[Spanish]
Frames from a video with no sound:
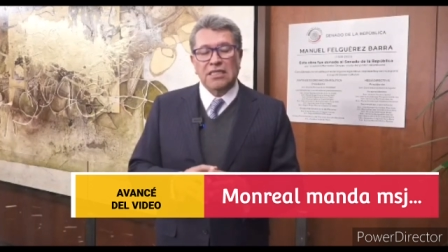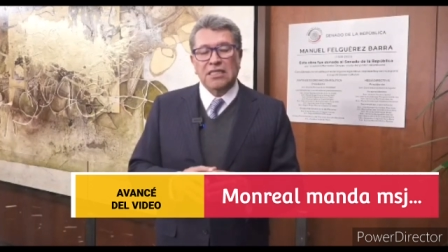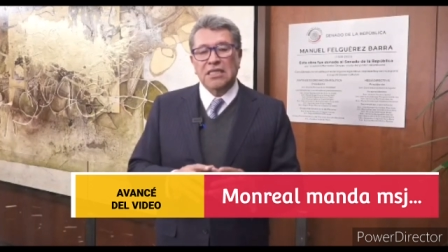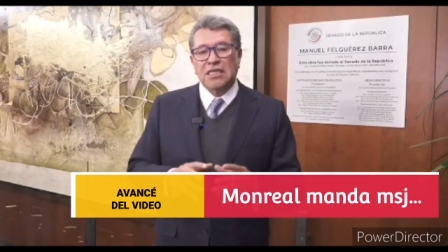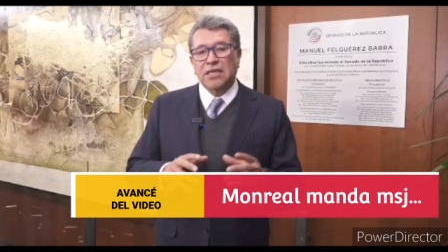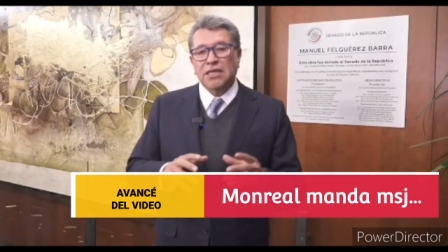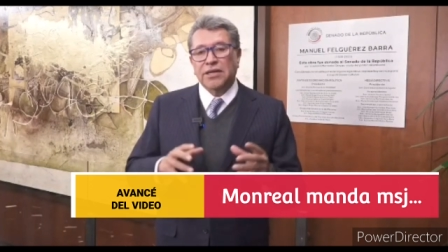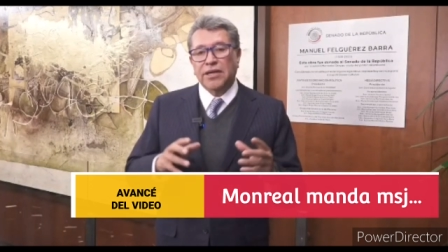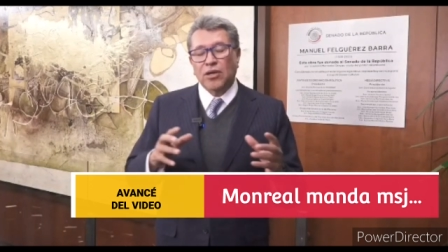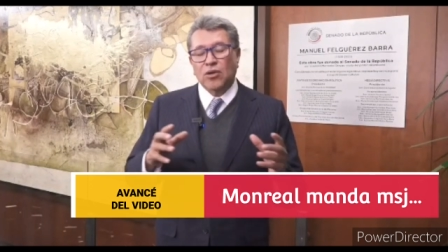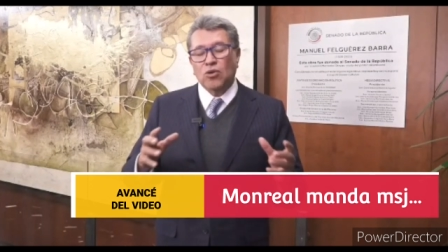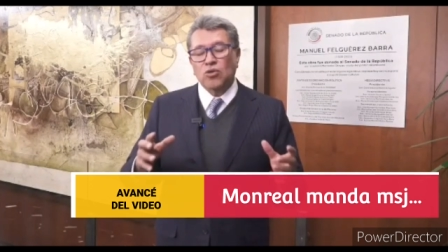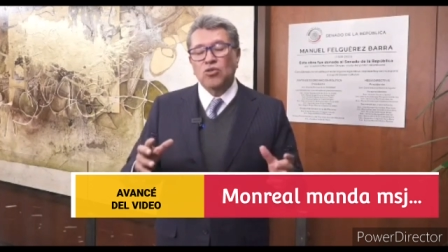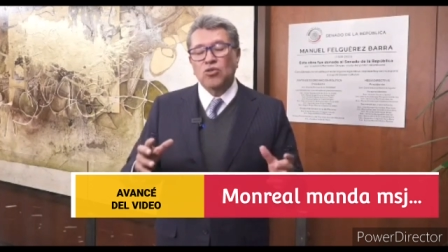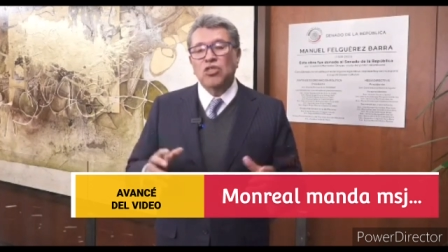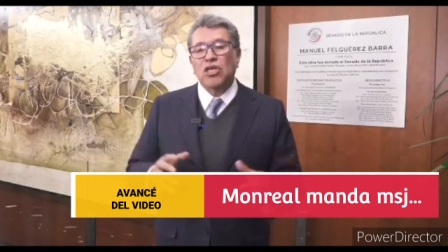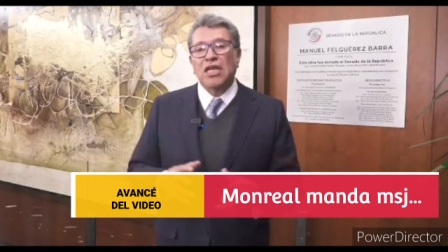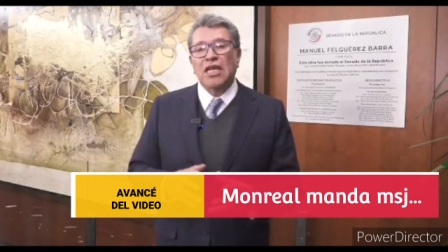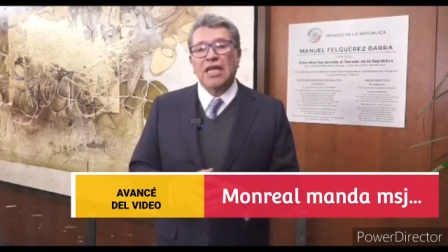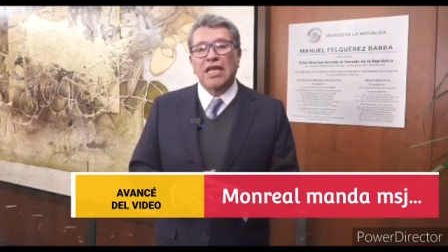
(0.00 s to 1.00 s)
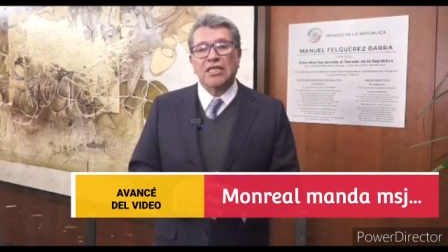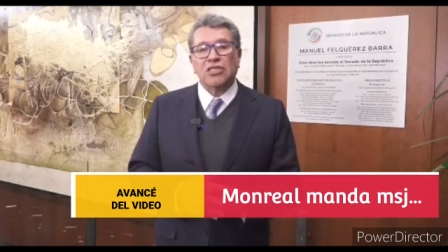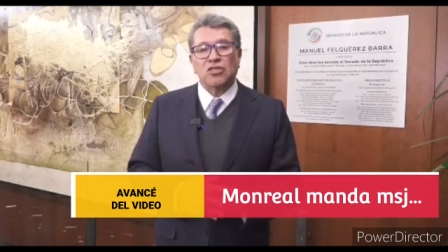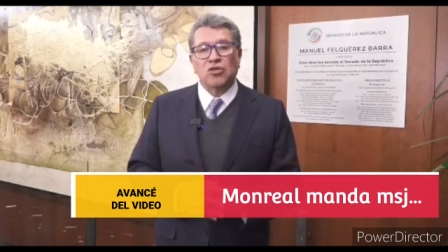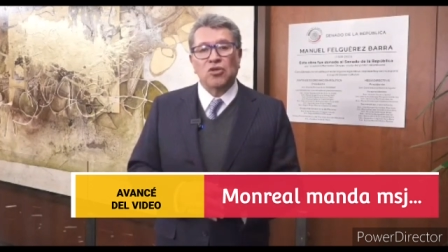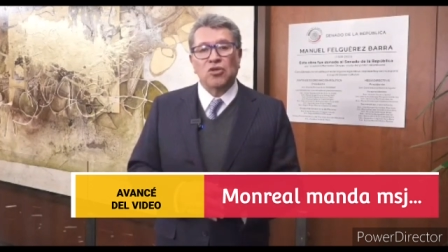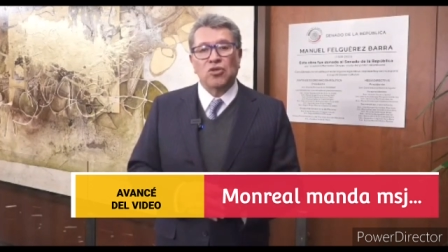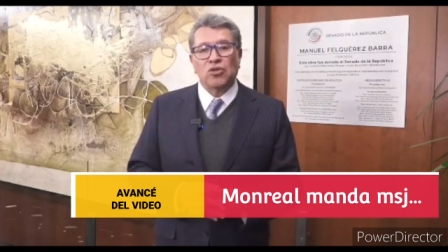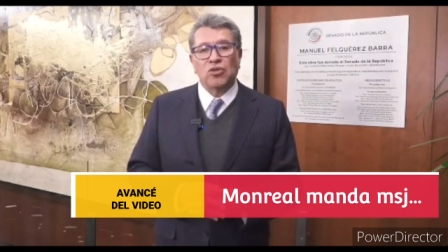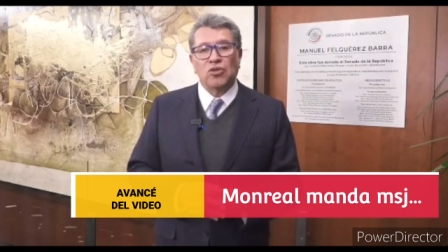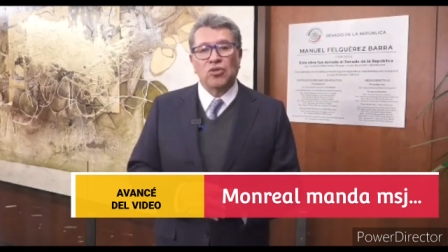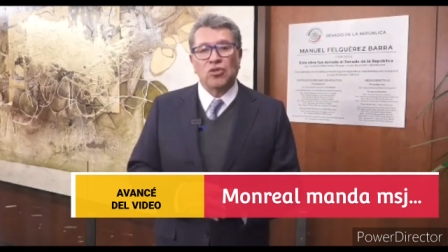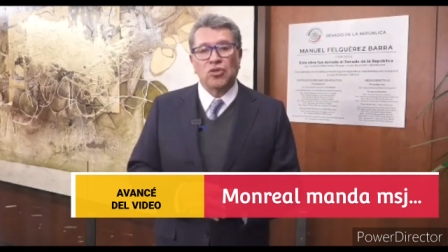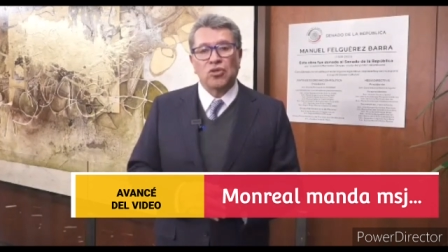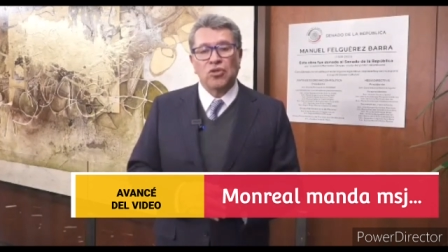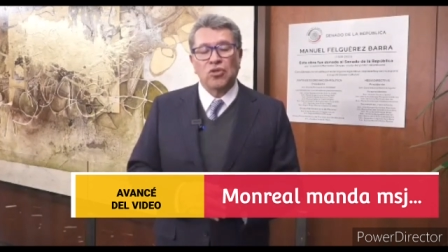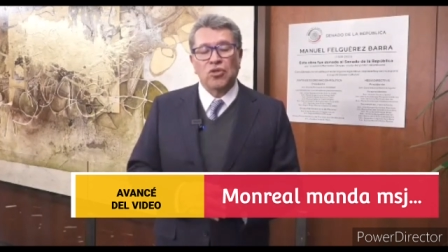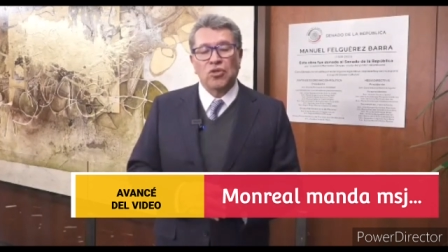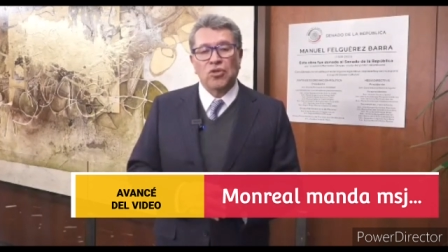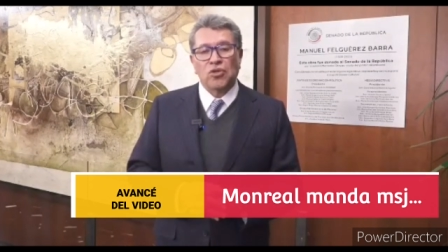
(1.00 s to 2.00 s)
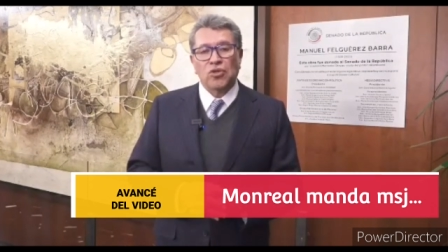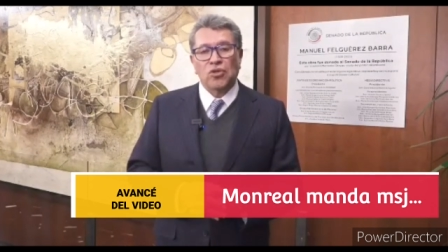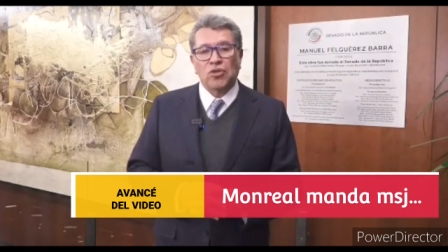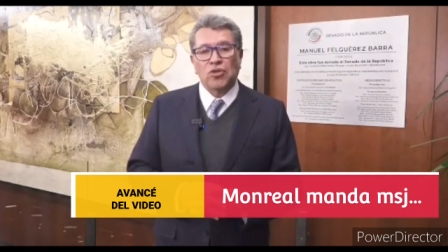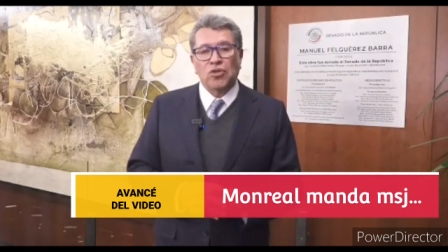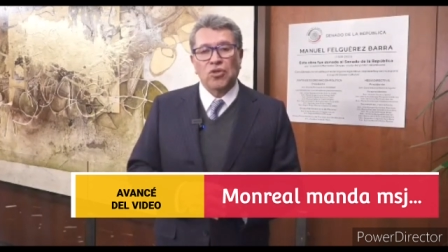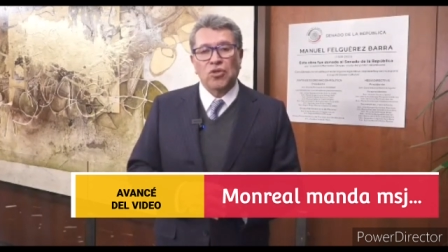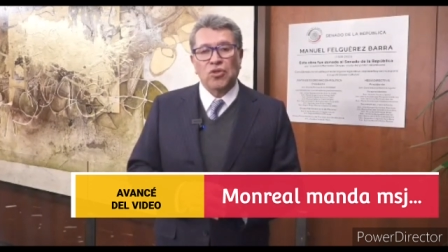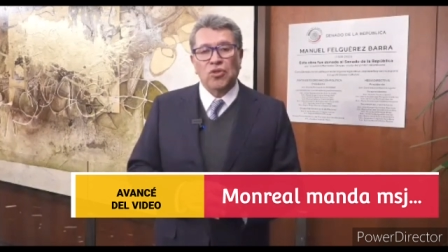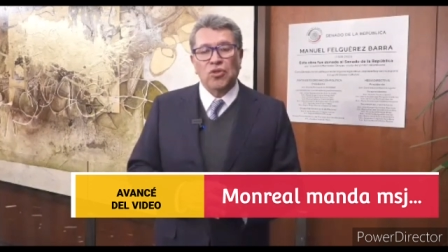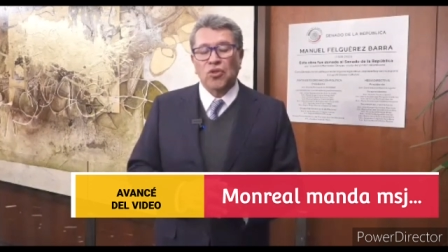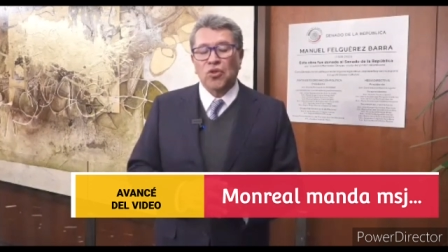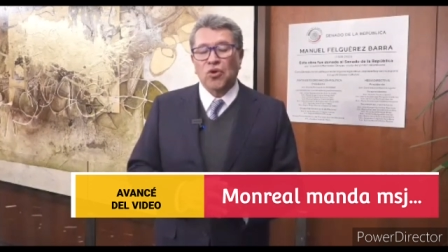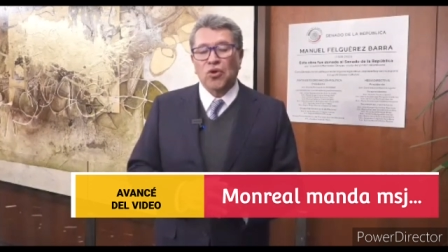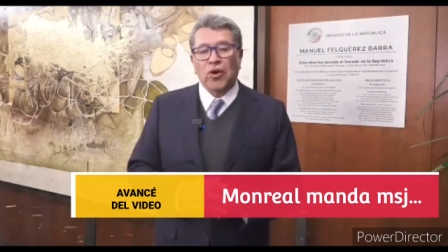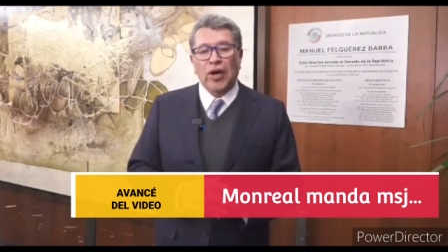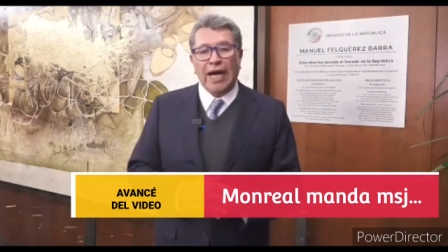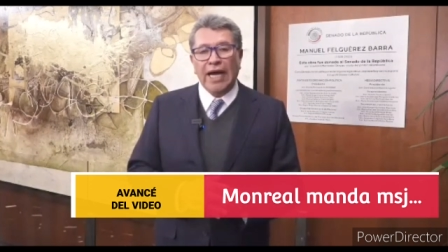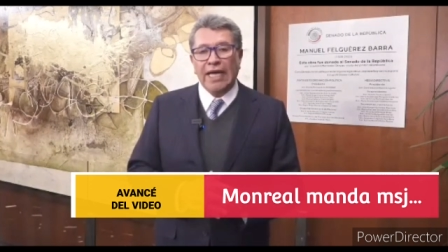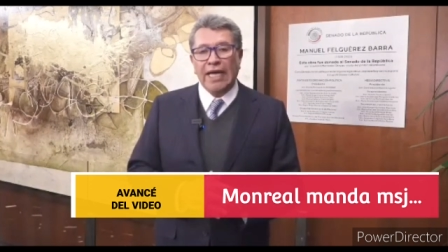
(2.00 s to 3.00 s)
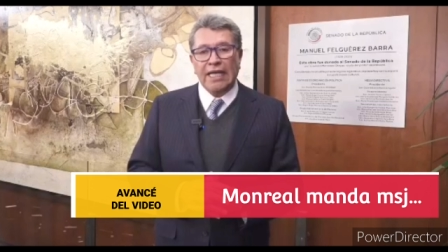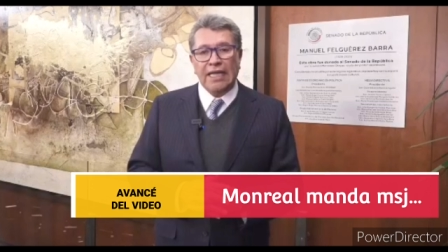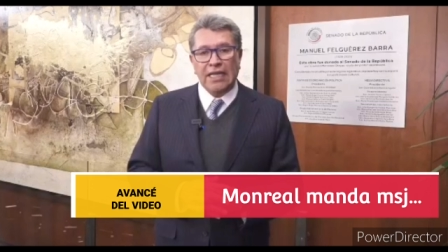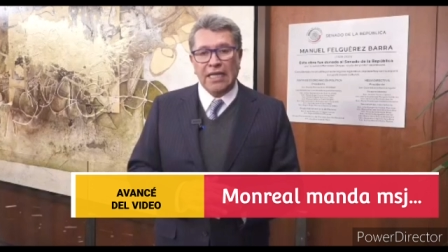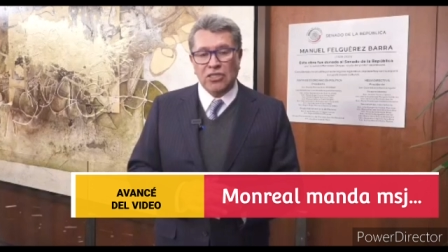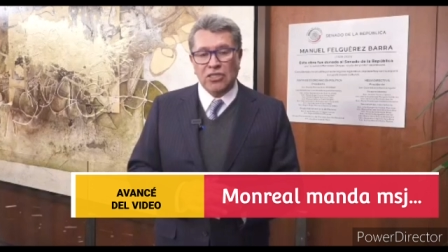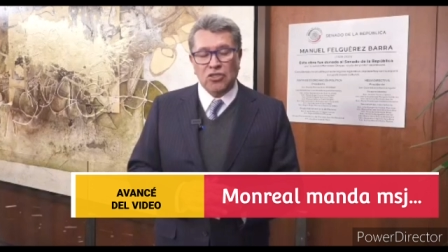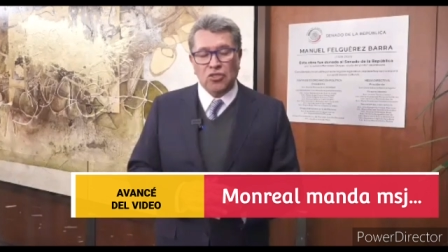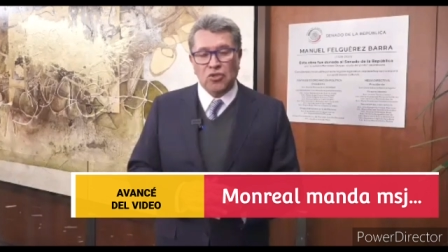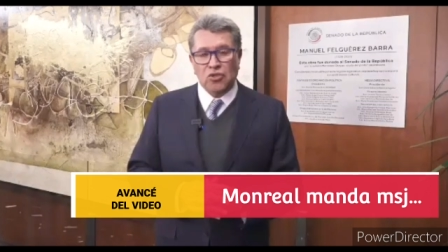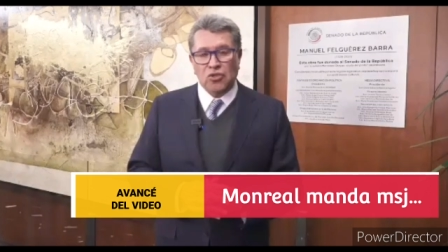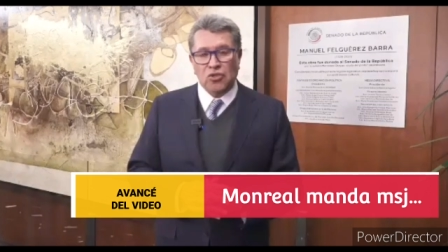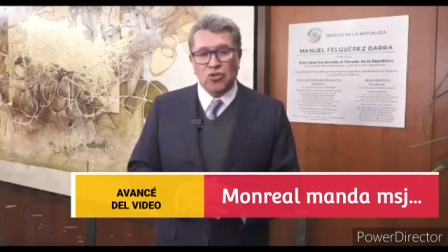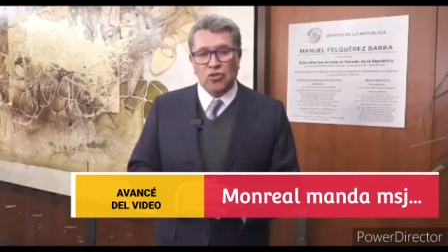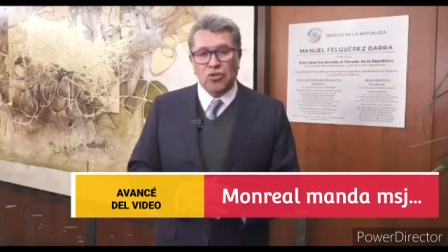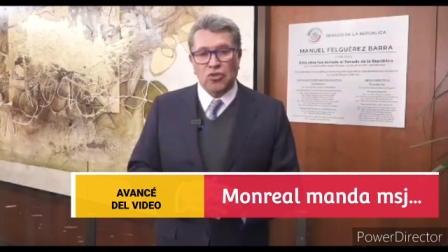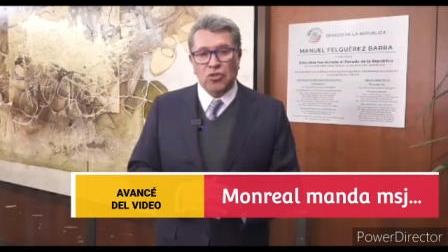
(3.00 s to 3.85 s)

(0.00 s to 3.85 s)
sin reconciliación no hay nación.